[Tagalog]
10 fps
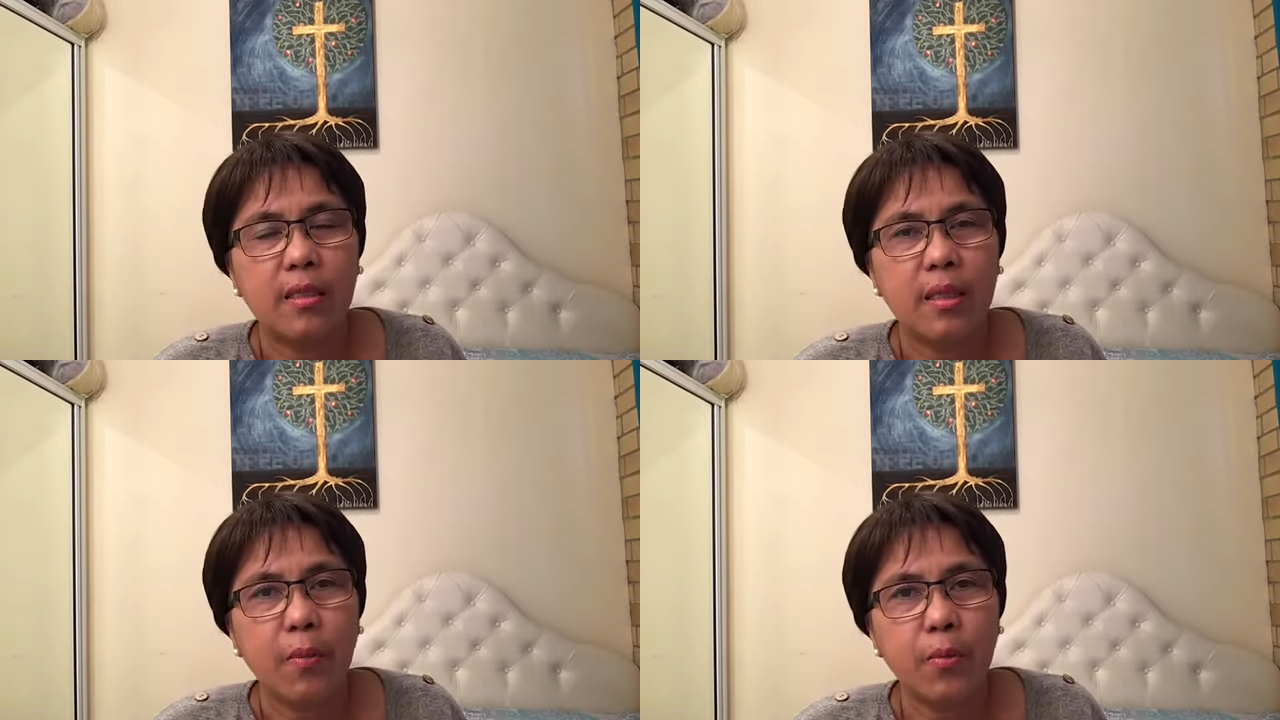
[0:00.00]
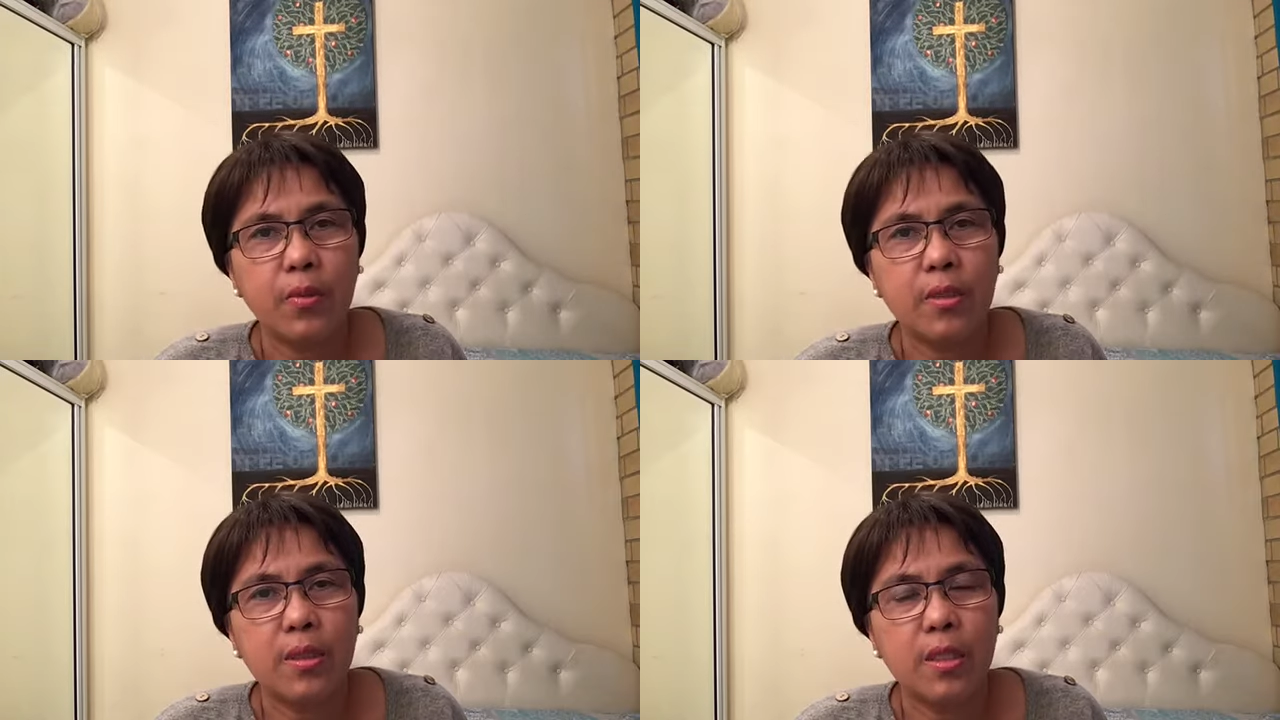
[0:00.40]

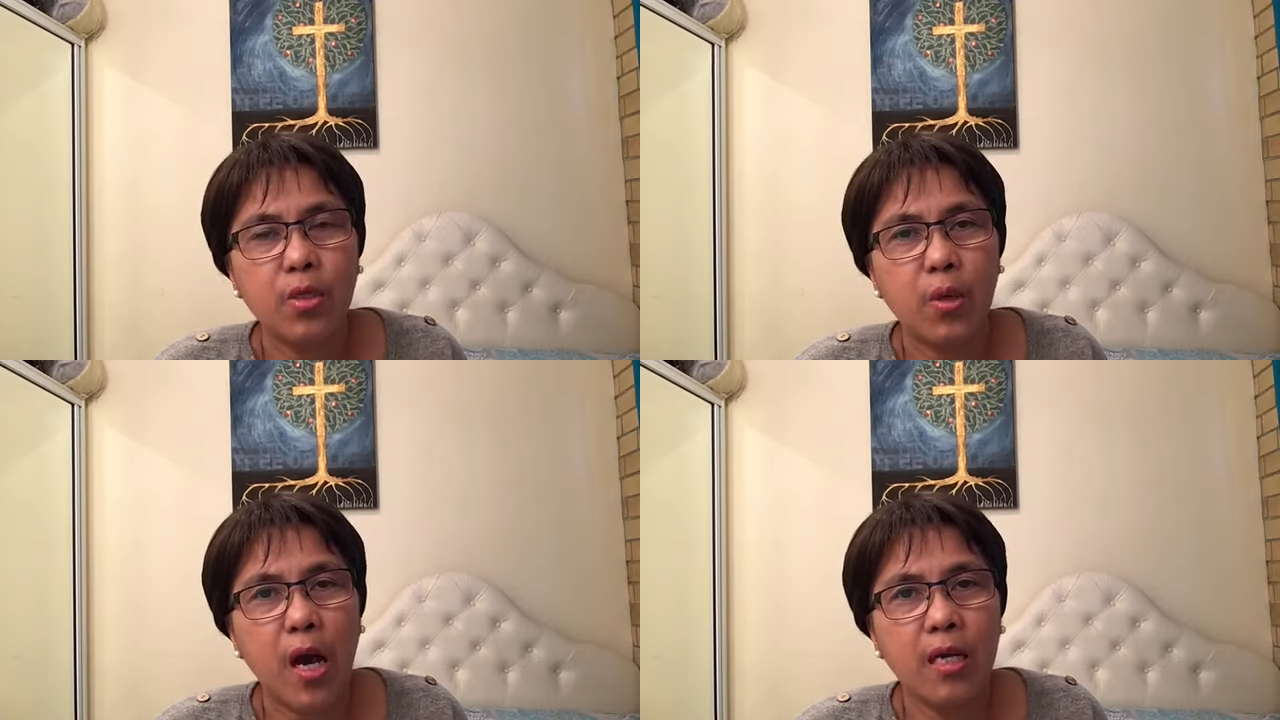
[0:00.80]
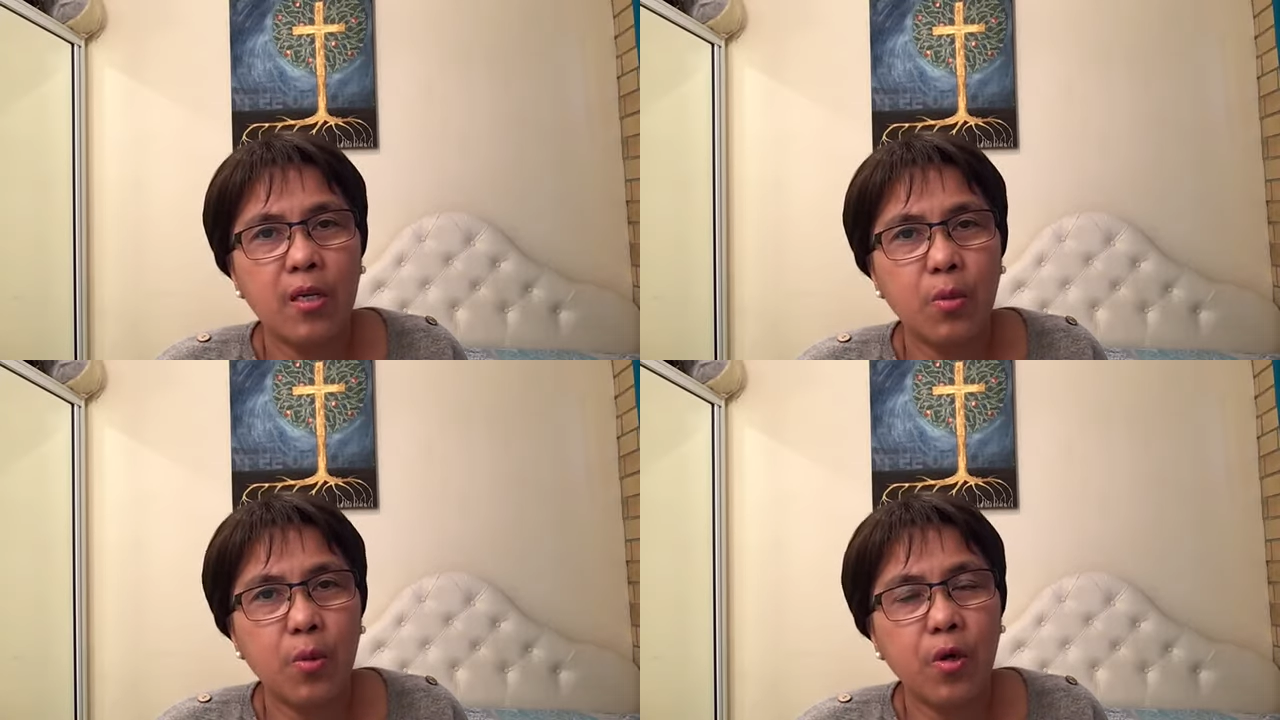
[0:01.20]
Tapos yung
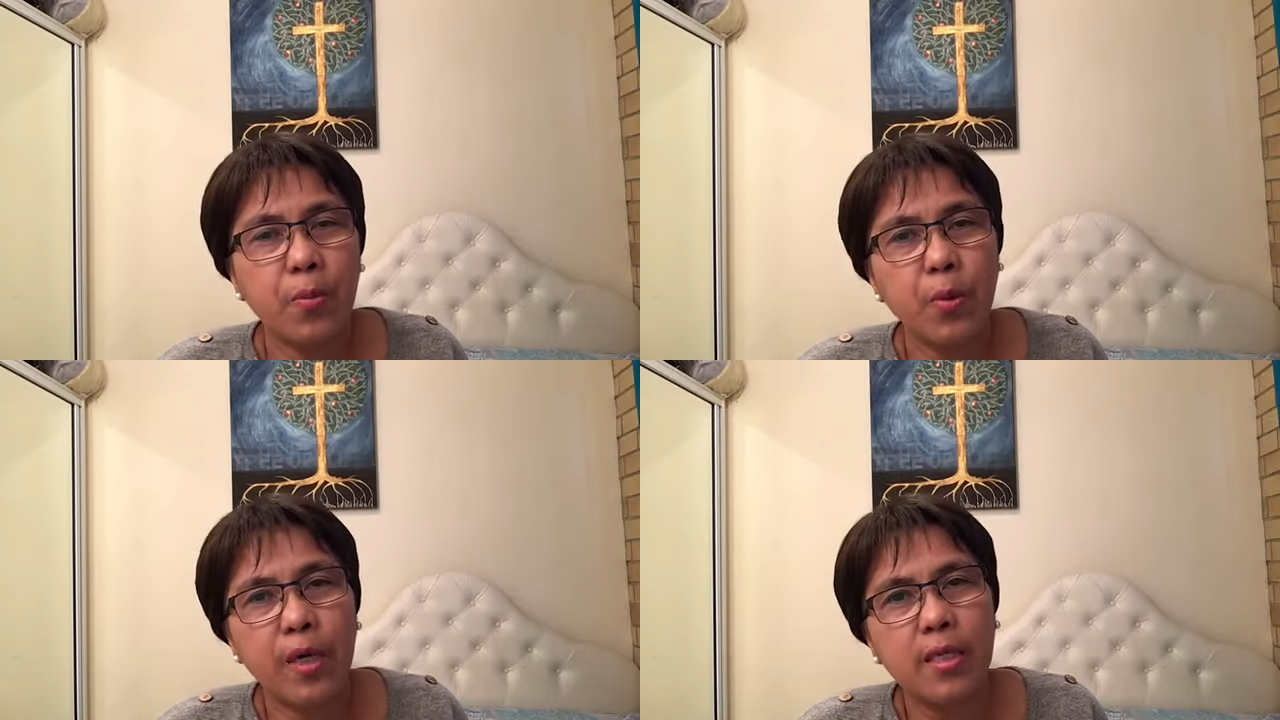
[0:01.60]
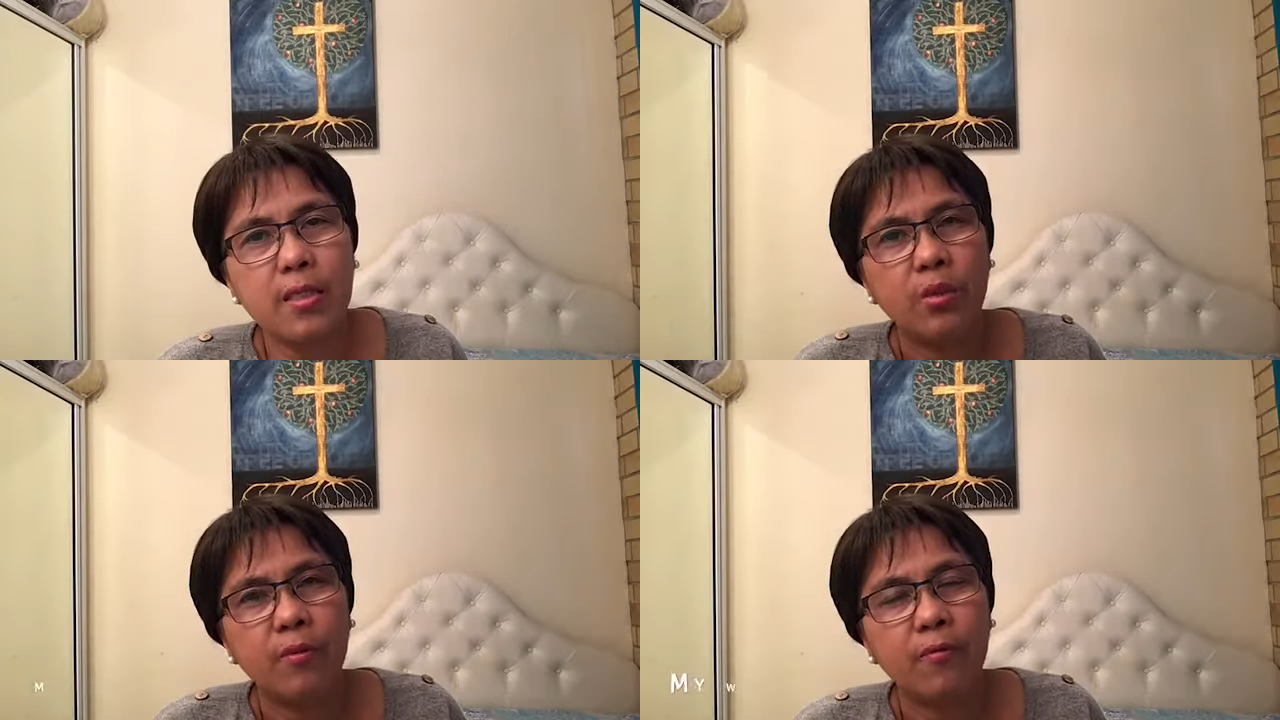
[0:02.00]
aking work po
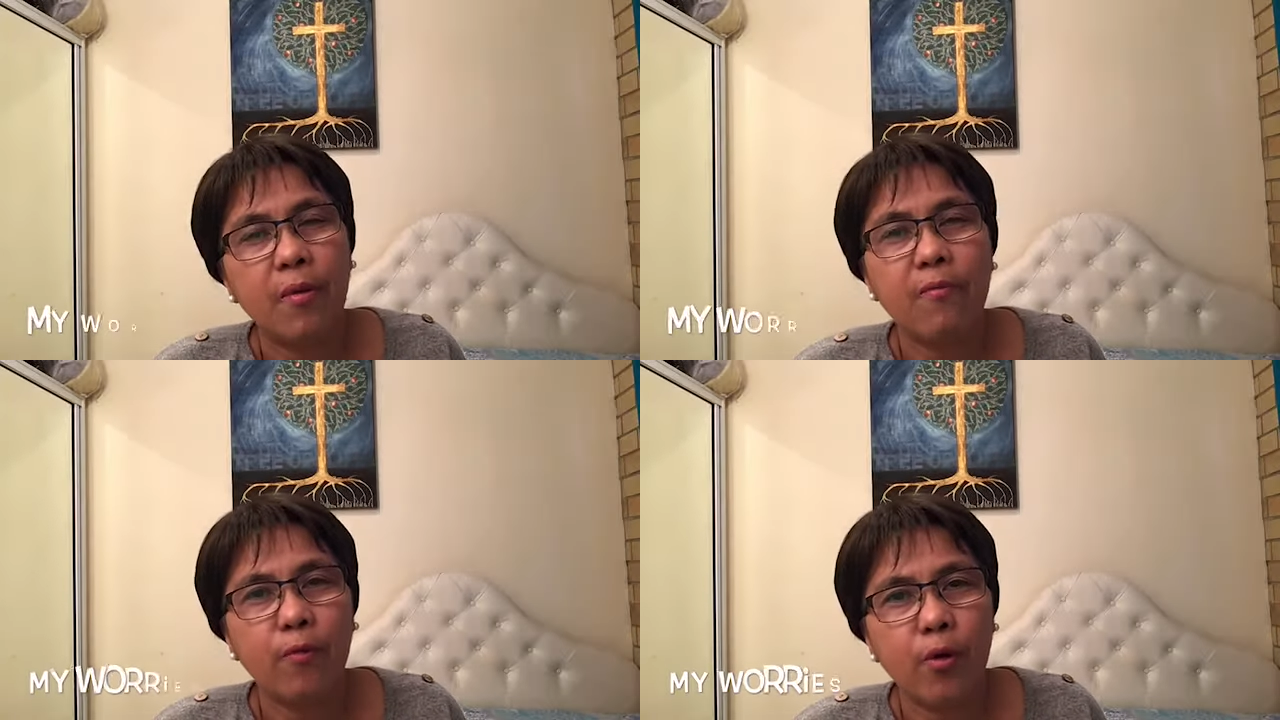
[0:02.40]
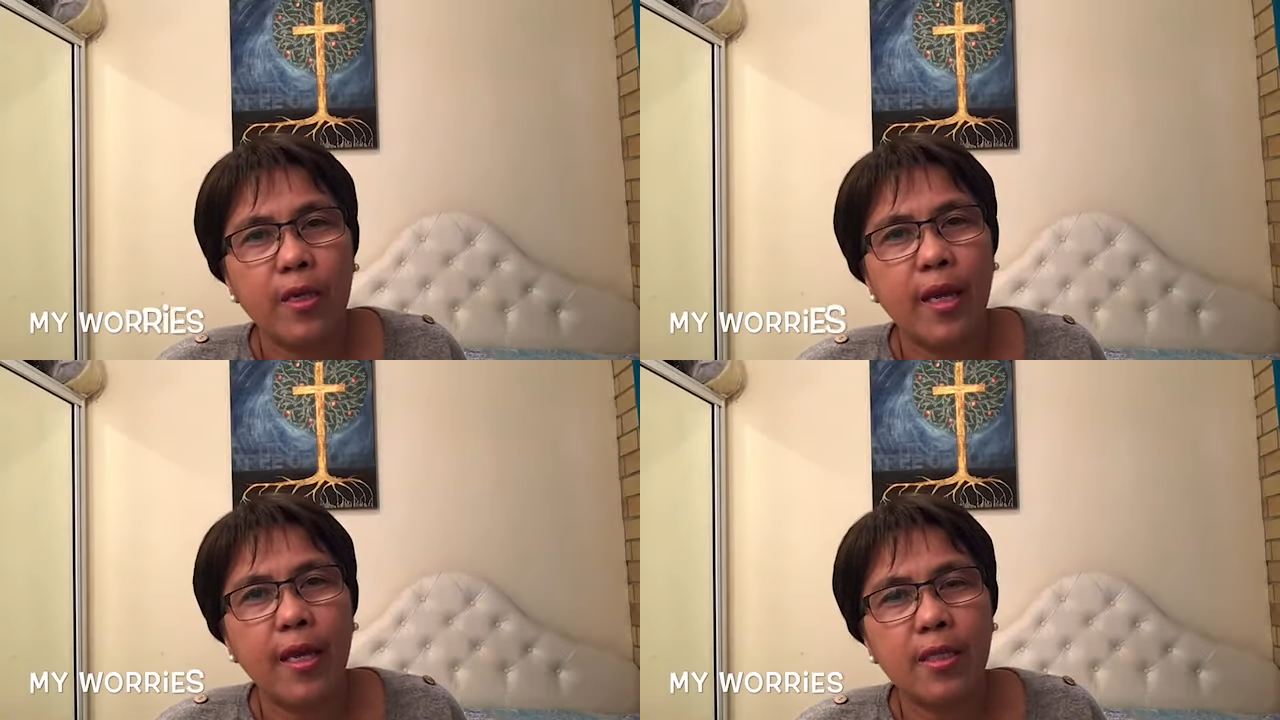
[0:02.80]
is from 4
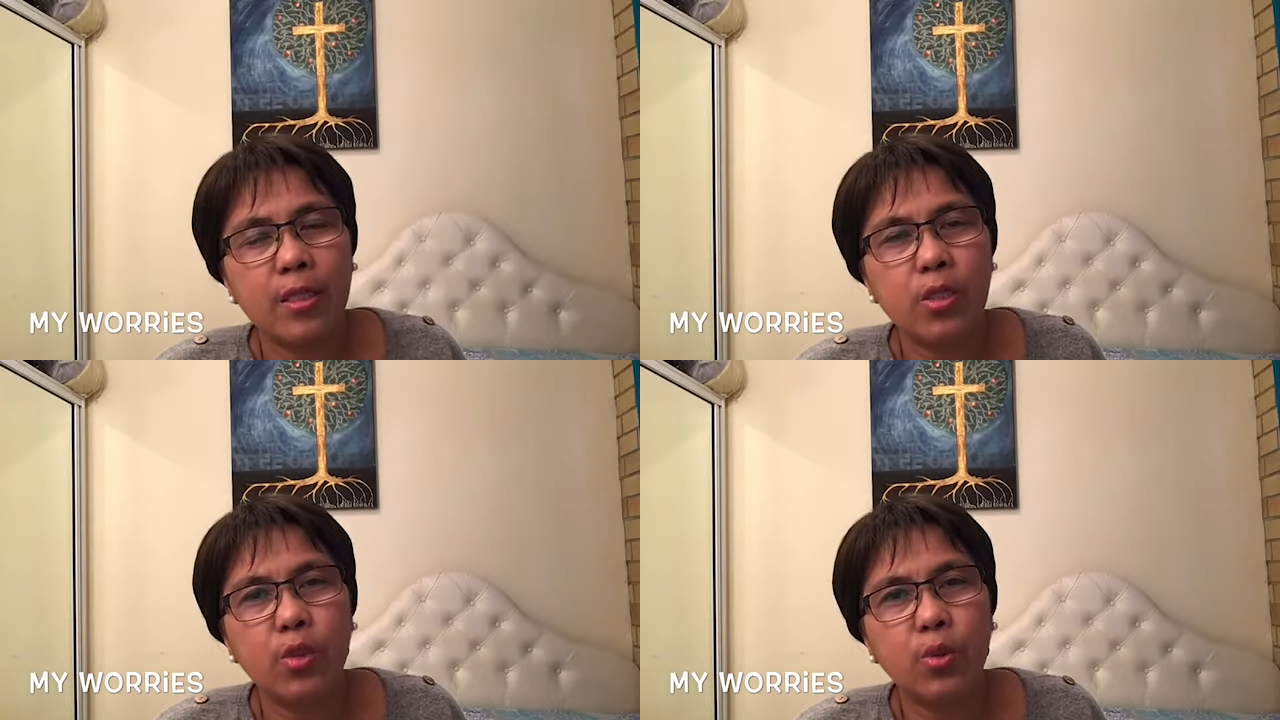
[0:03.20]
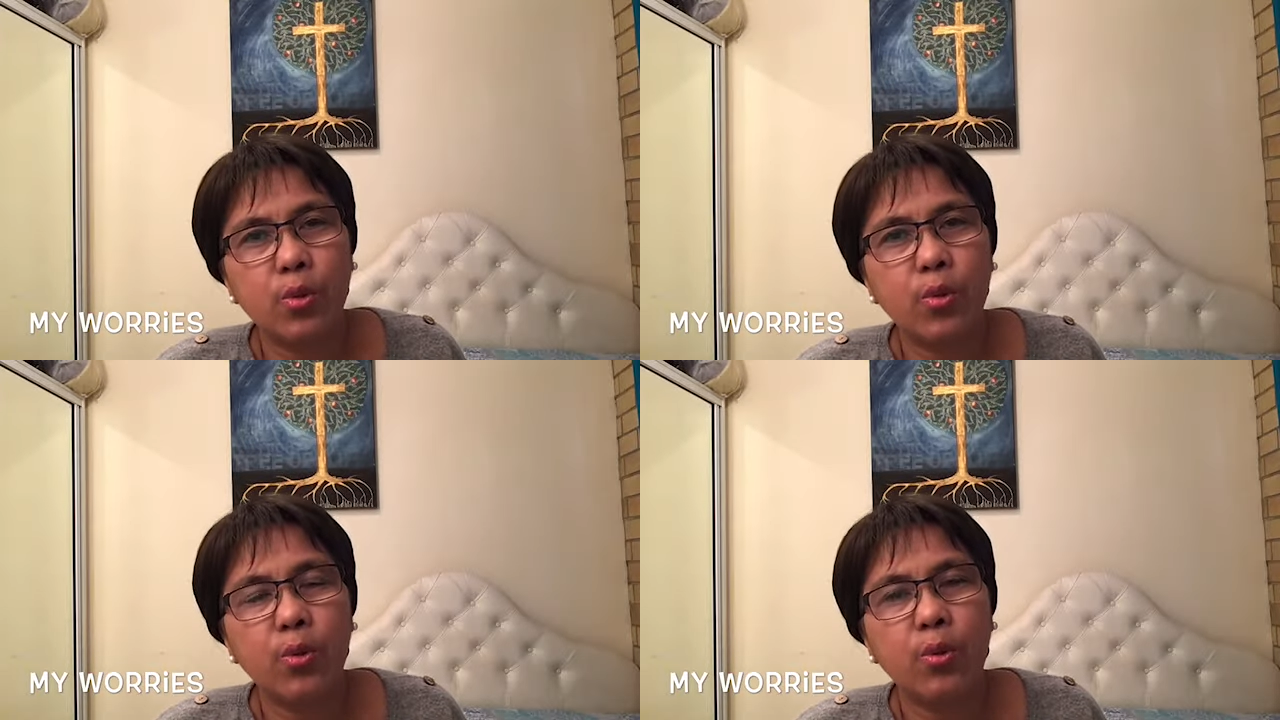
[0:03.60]
days
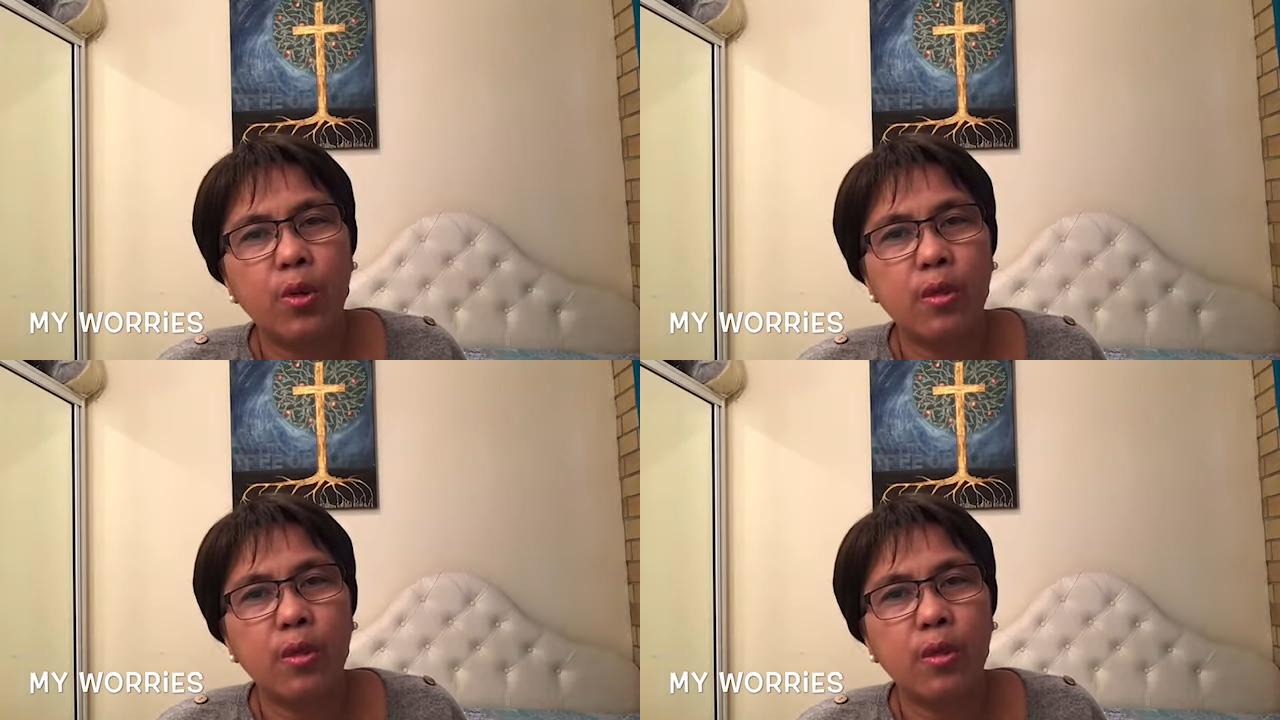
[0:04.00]
to